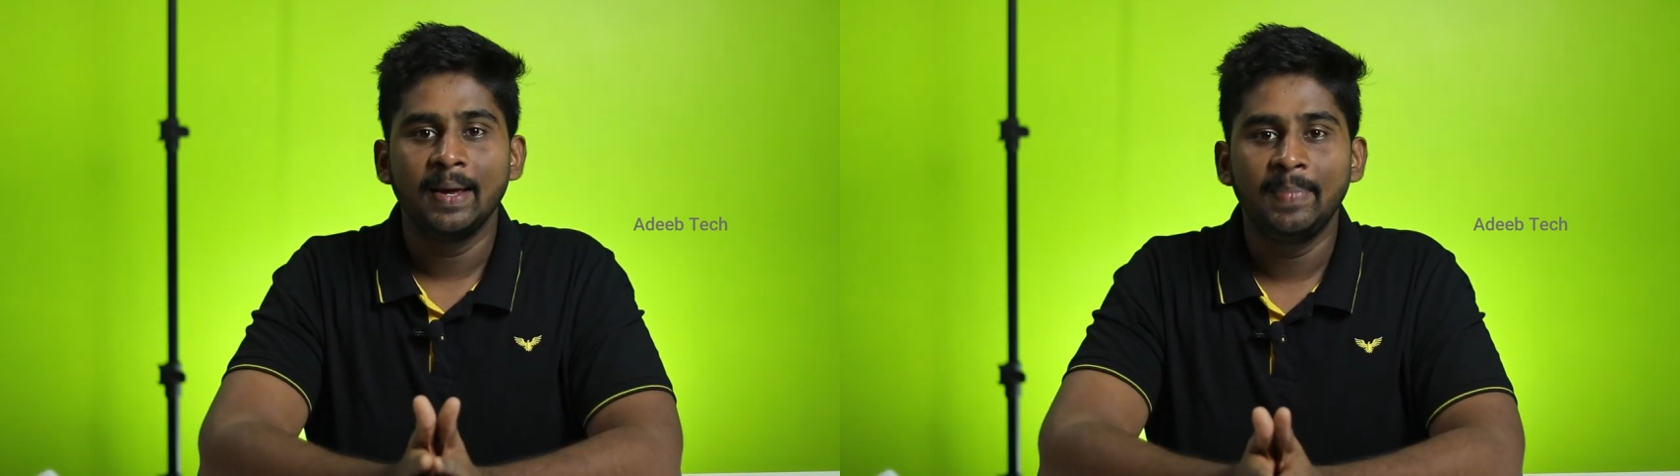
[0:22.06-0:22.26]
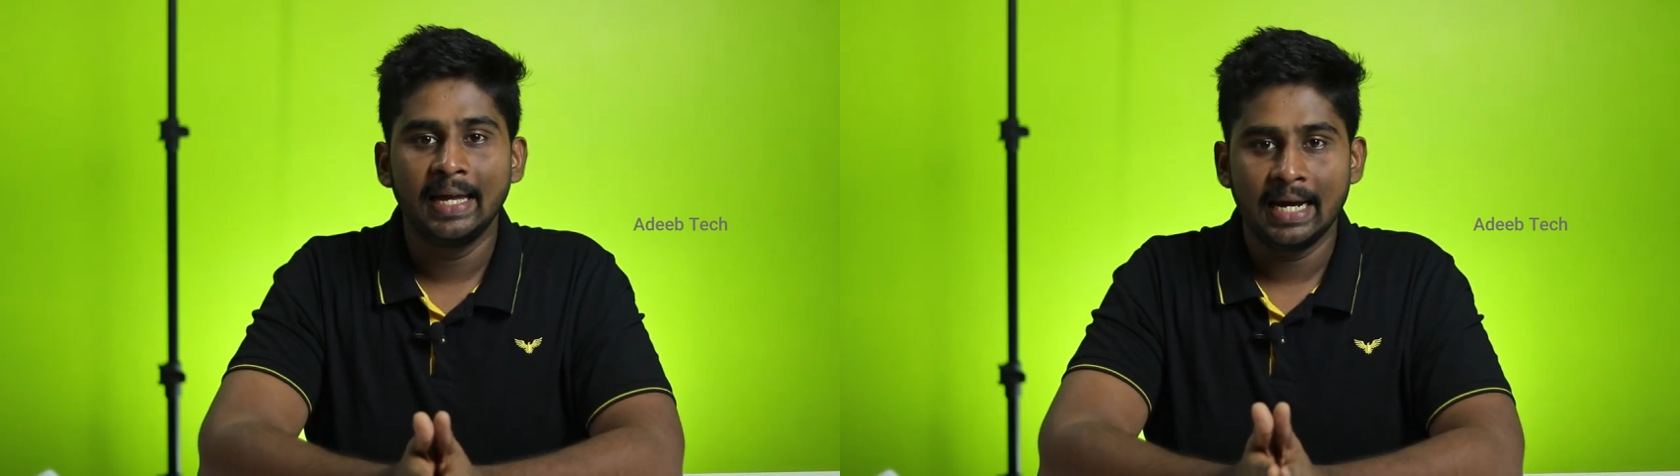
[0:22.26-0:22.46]

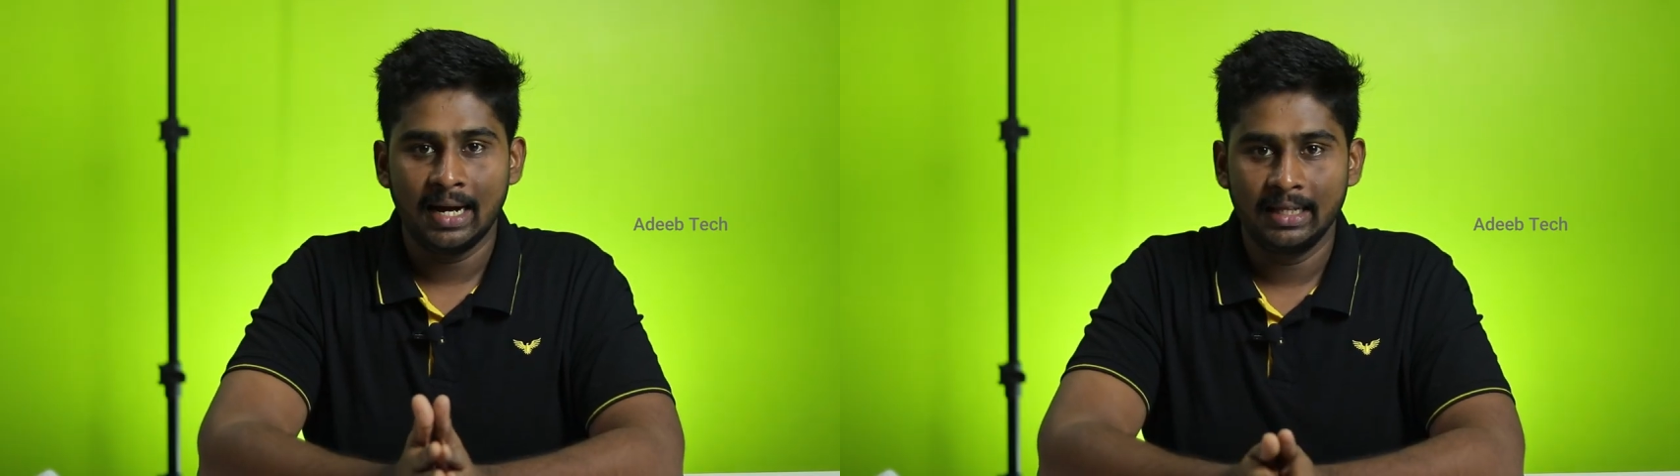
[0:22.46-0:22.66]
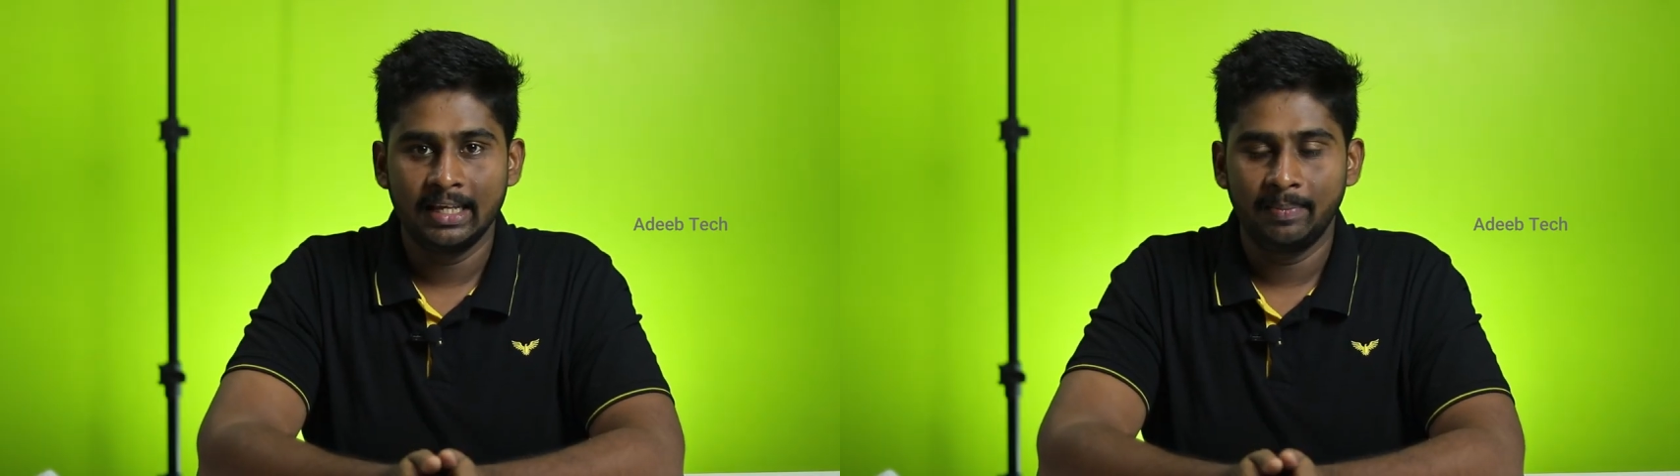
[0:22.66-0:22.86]
என் பேர்
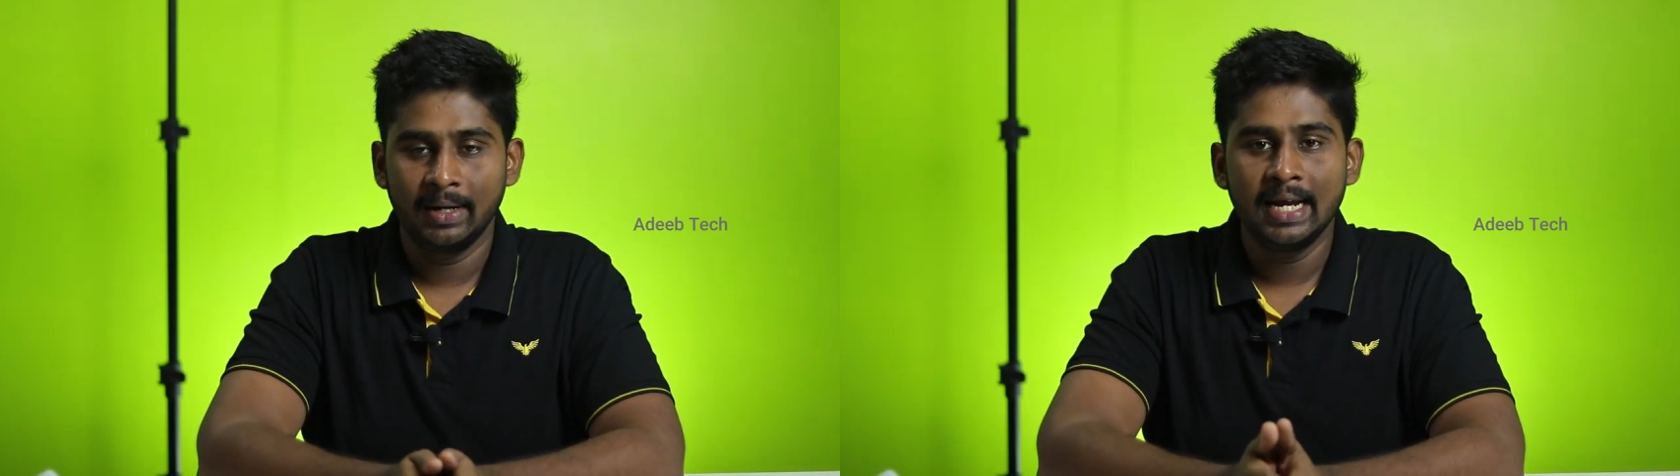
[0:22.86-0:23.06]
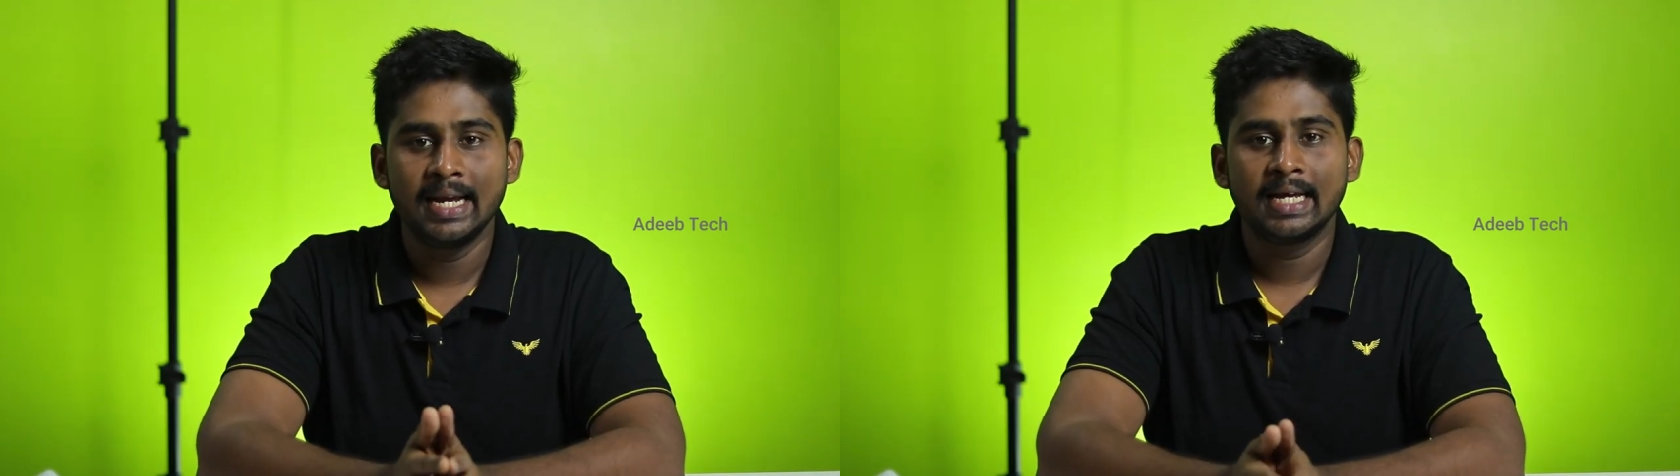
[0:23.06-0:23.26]
அதீப்
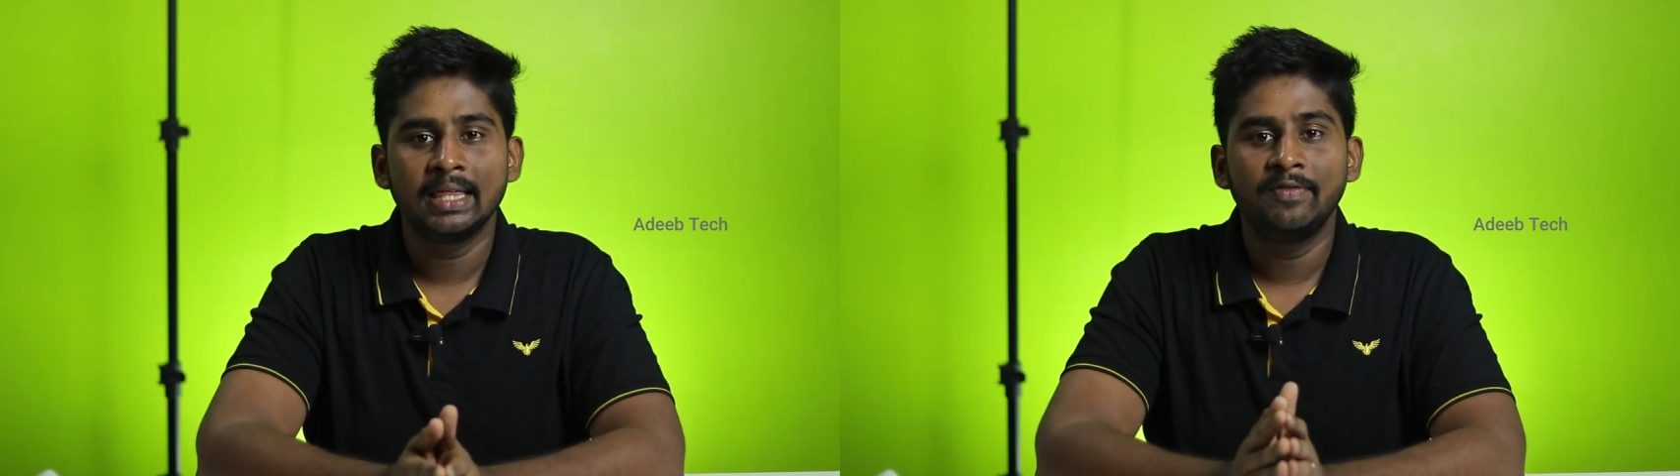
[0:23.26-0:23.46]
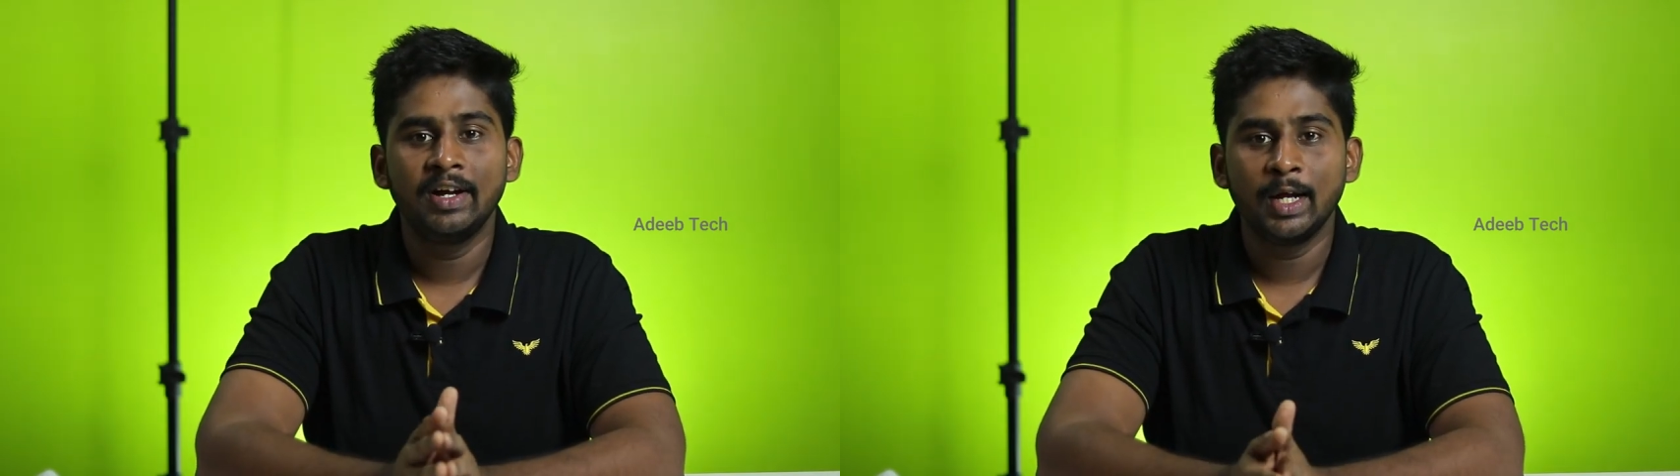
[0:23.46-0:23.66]
இன்றைக்கி
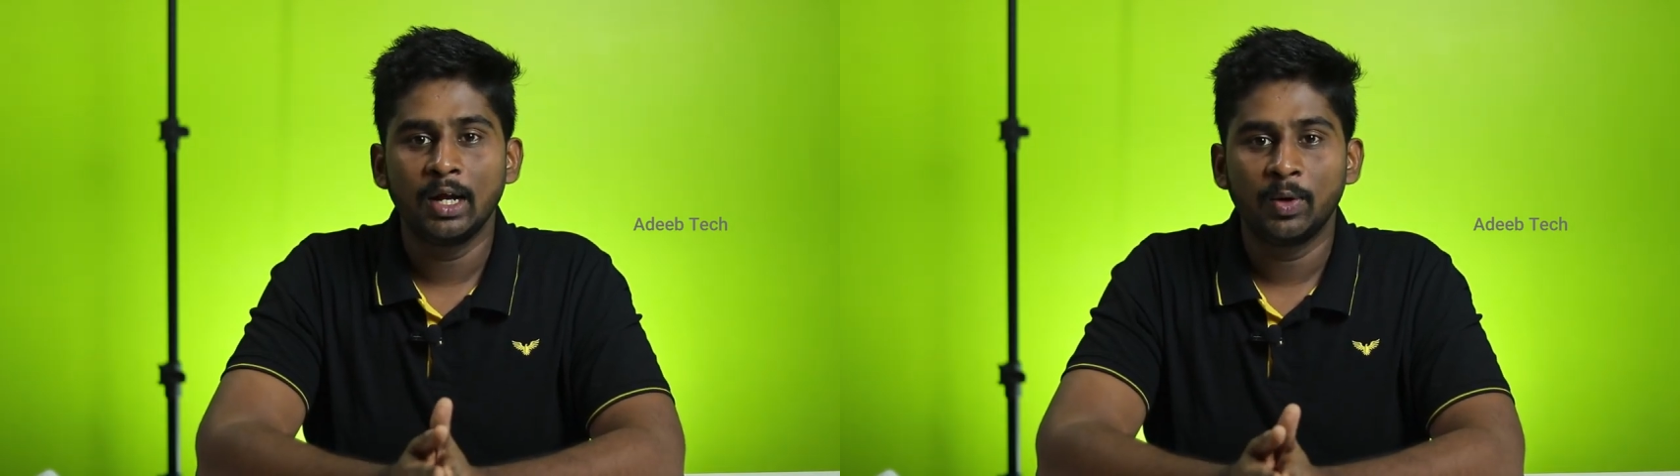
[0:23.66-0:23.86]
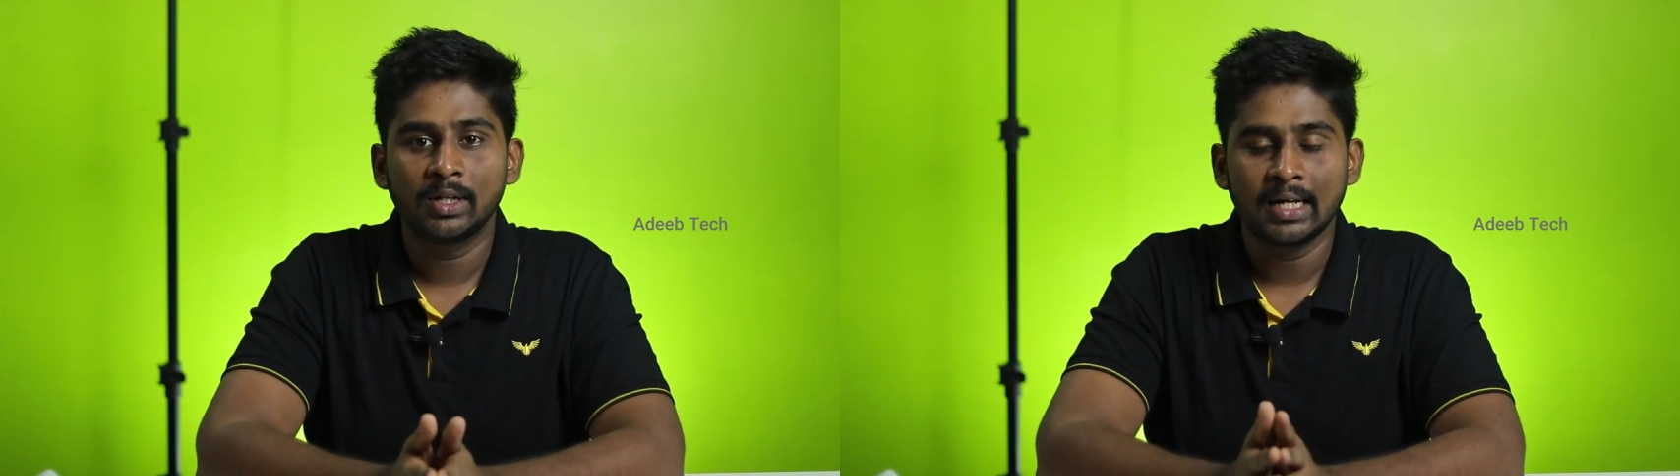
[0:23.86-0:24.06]
இந்த வீடியோவில் ஒரு